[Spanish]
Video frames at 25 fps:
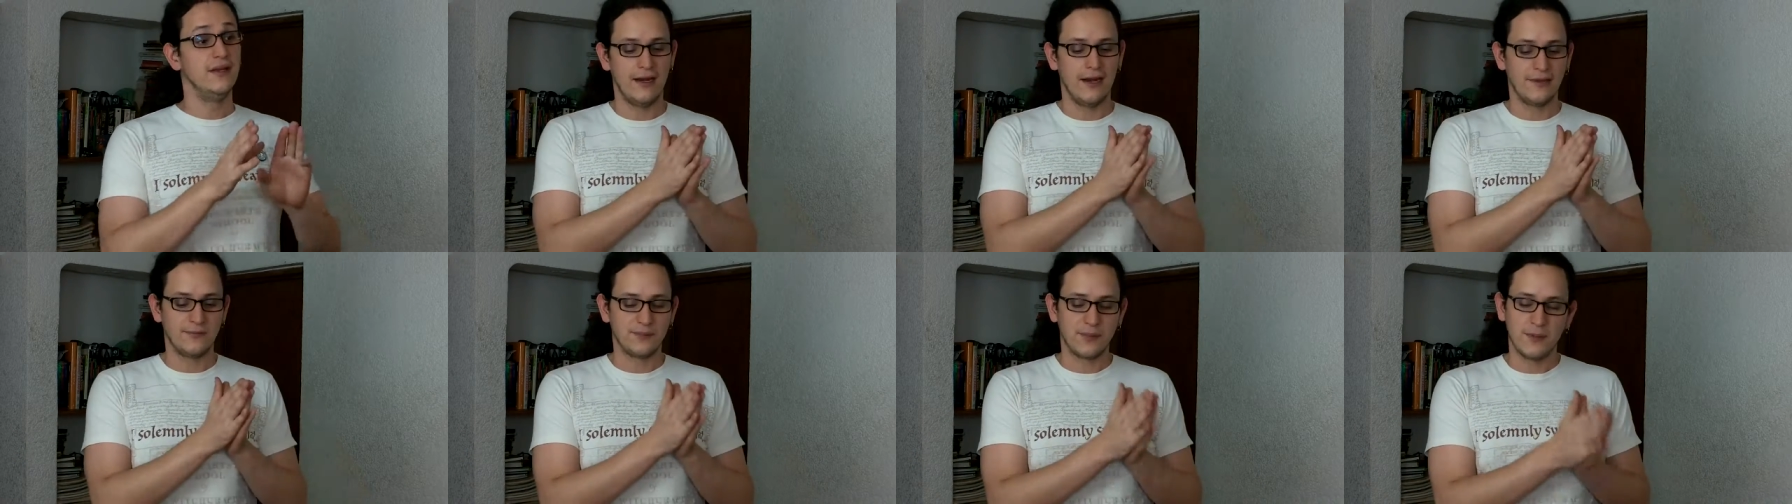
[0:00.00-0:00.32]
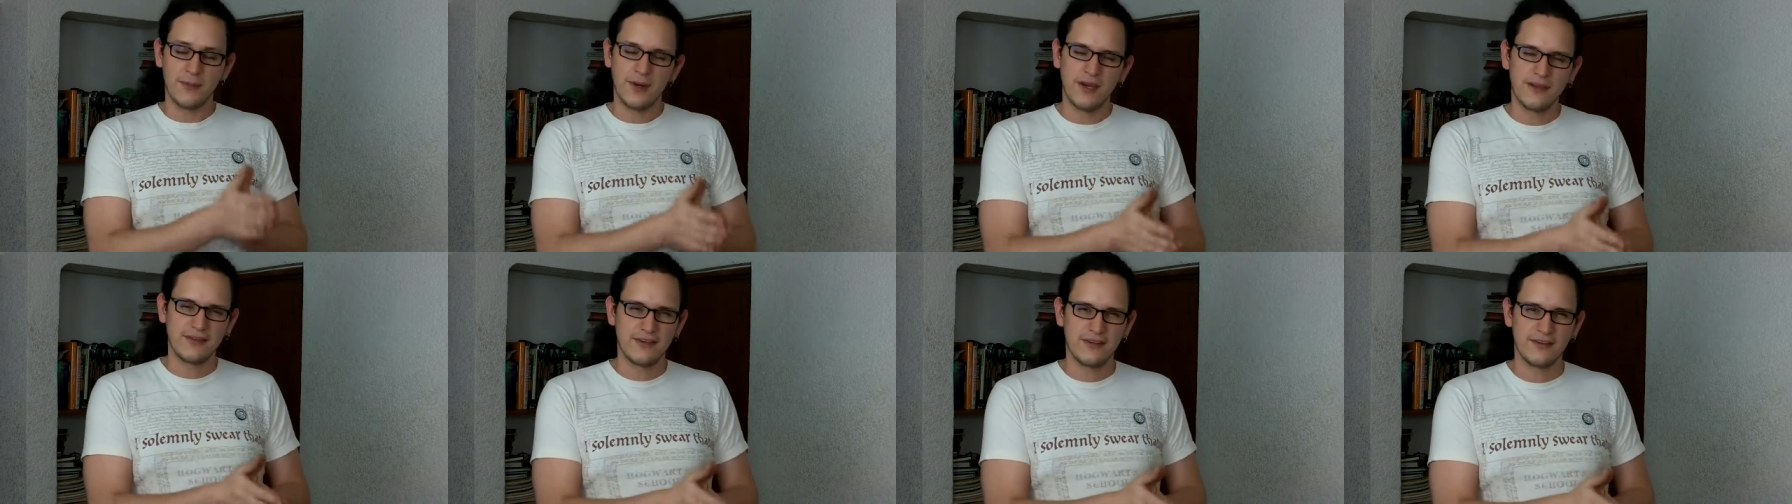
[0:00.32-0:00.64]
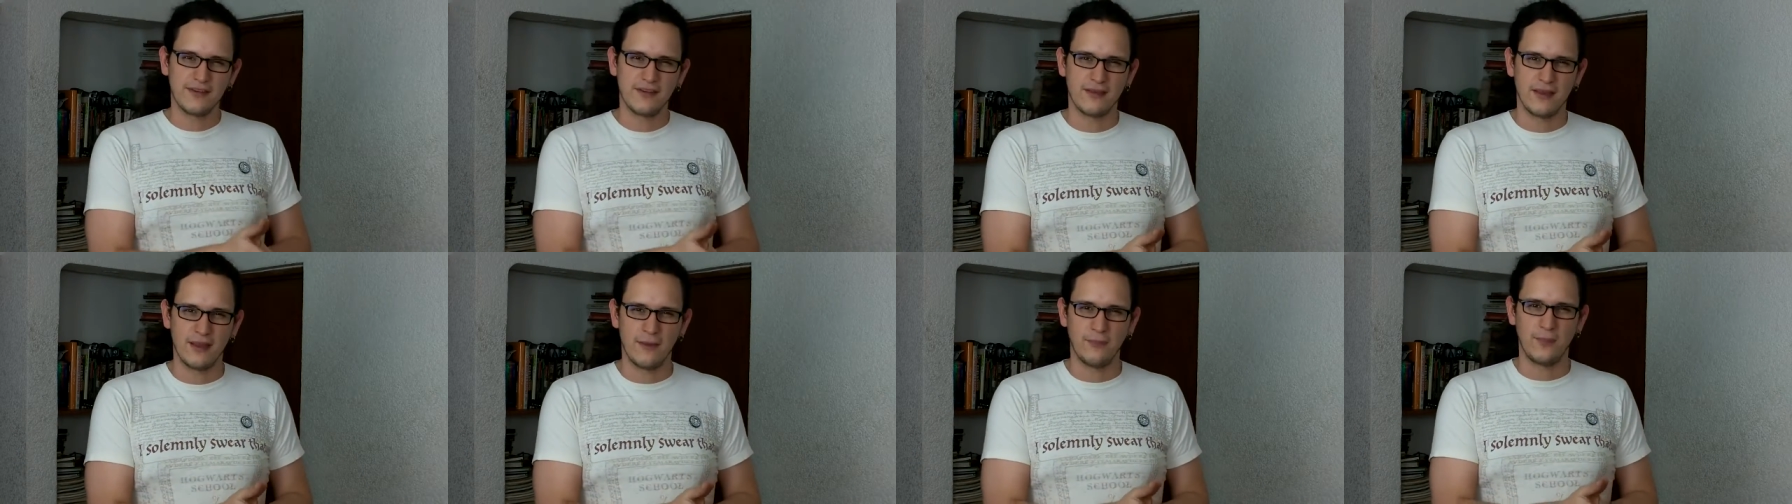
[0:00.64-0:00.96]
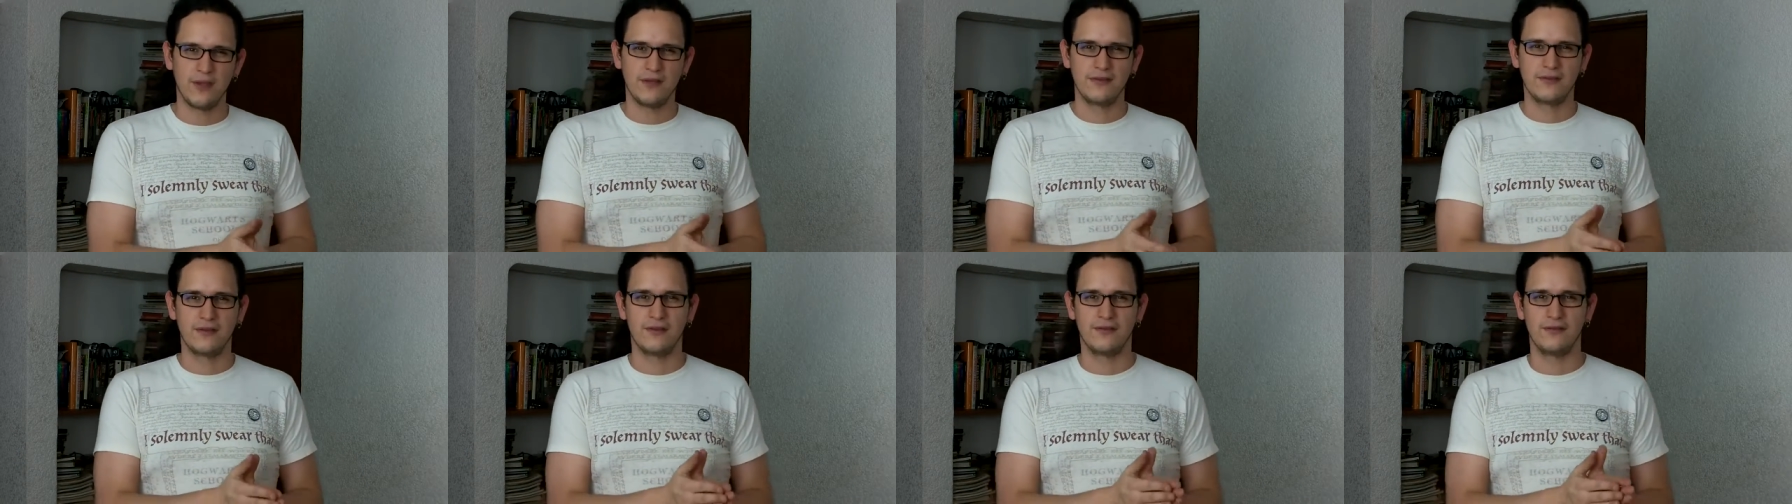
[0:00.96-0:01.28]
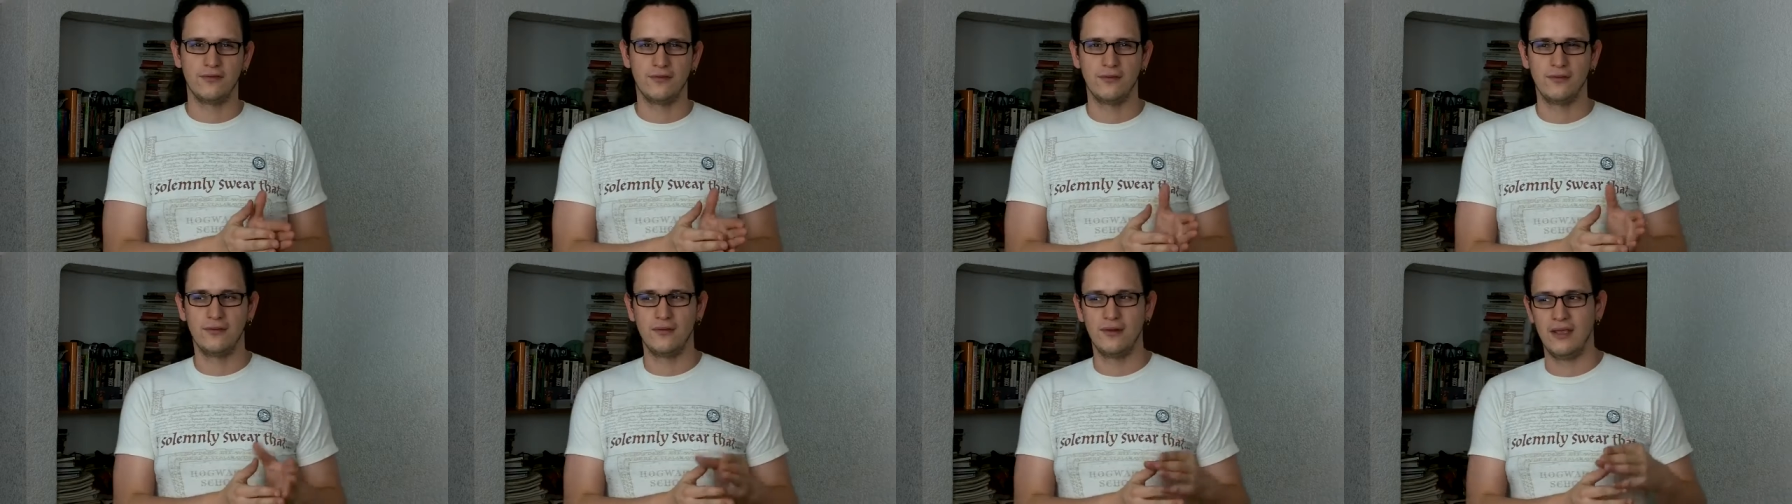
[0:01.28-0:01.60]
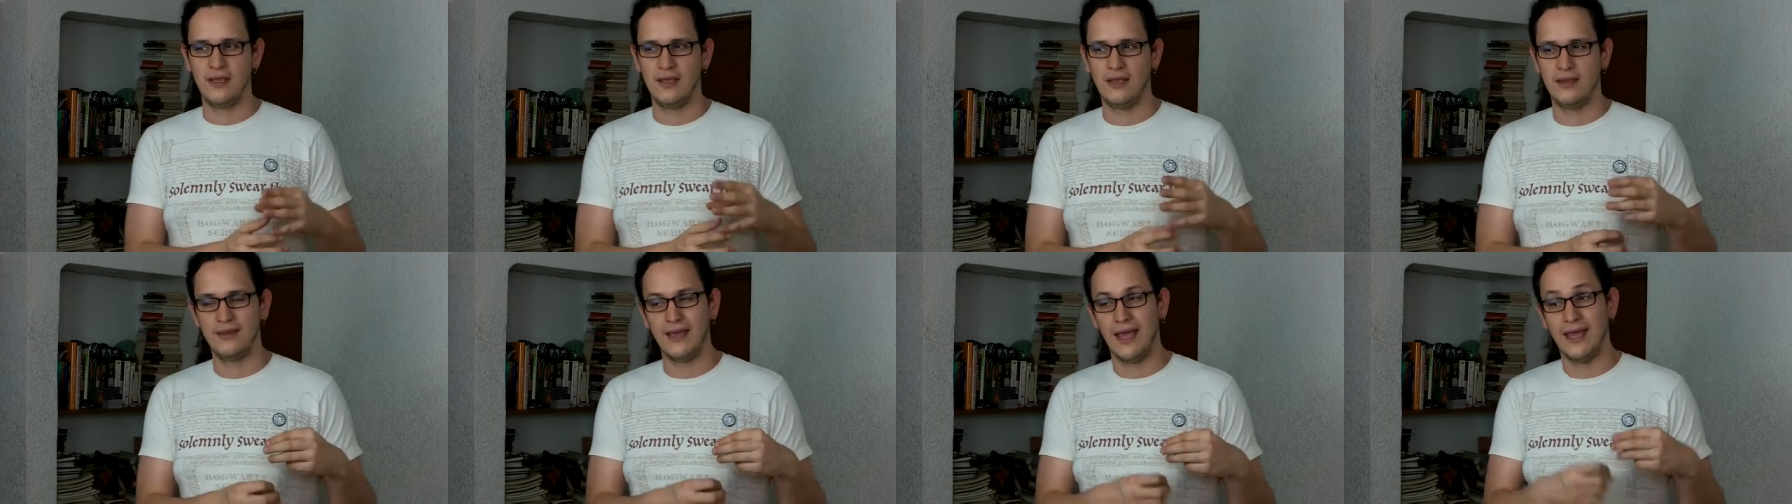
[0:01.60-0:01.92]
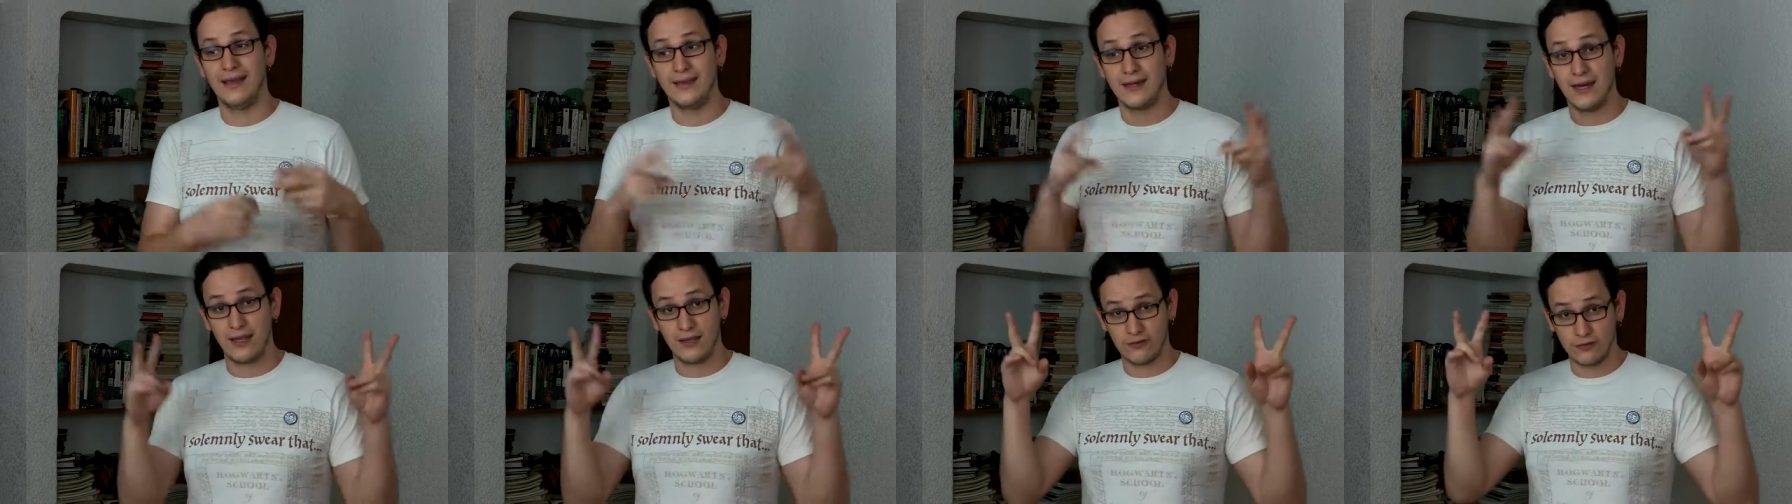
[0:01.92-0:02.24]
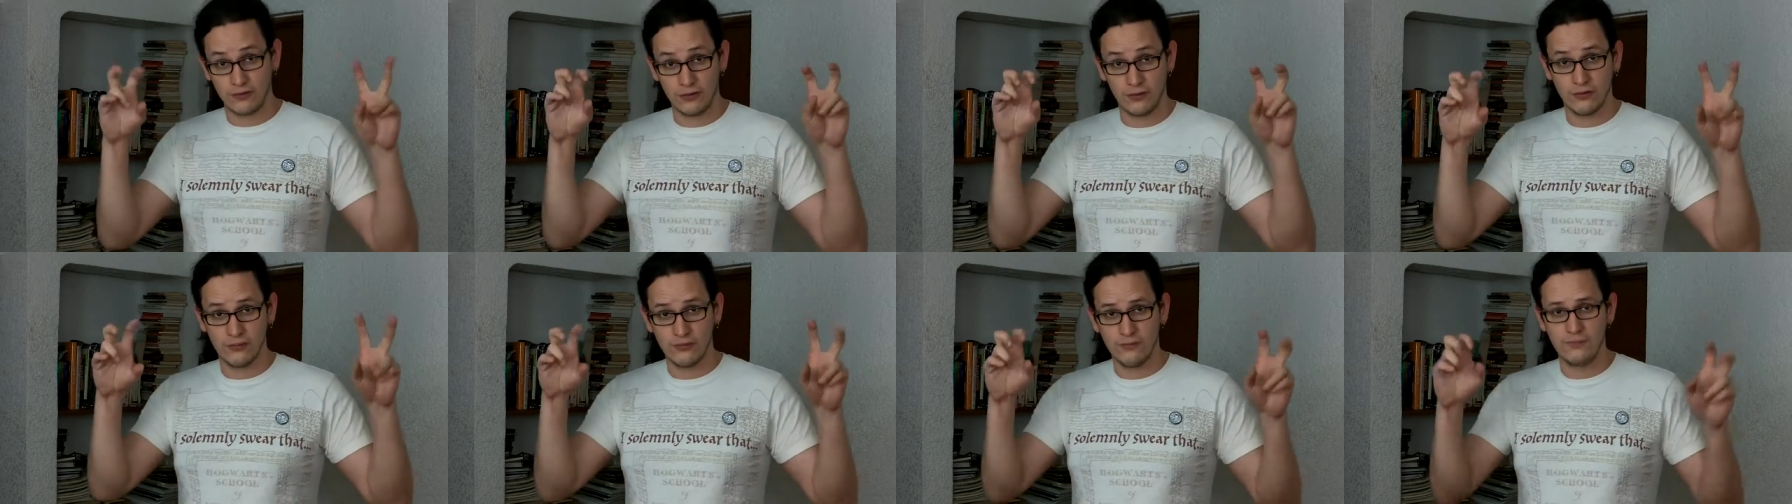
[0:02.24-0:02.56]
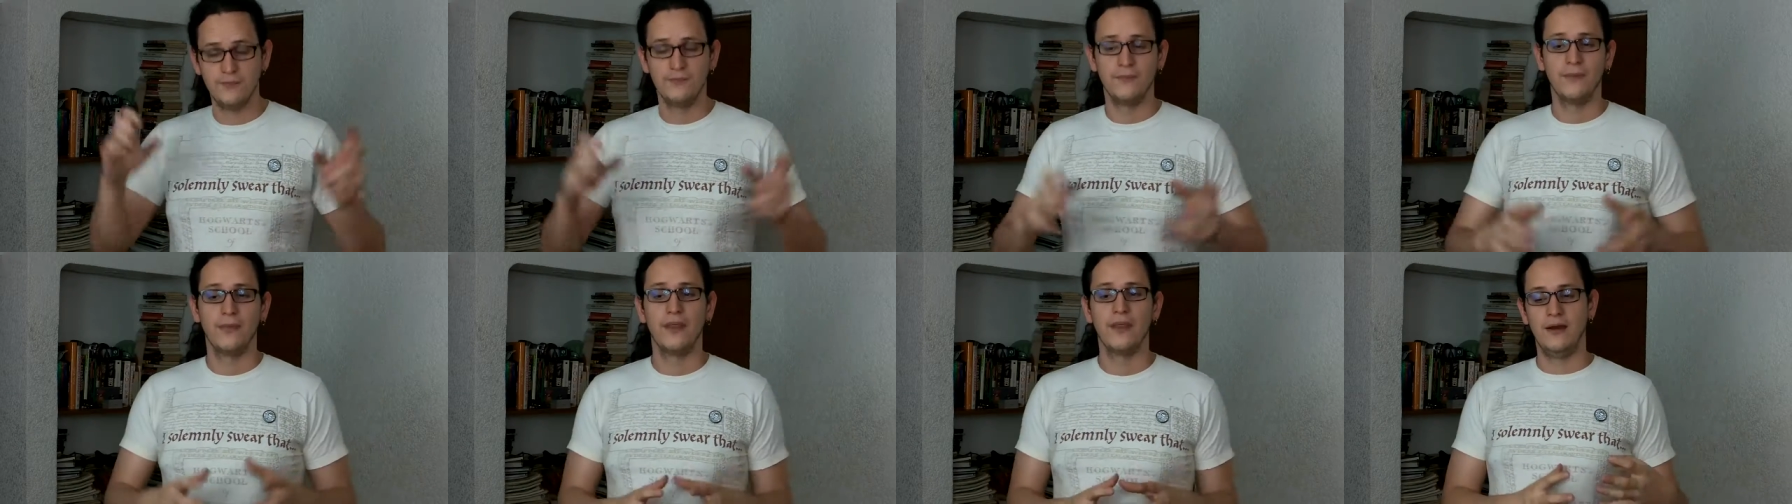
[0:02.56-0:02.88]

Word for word: Las primeras tres etapas, que son eh, de atracción,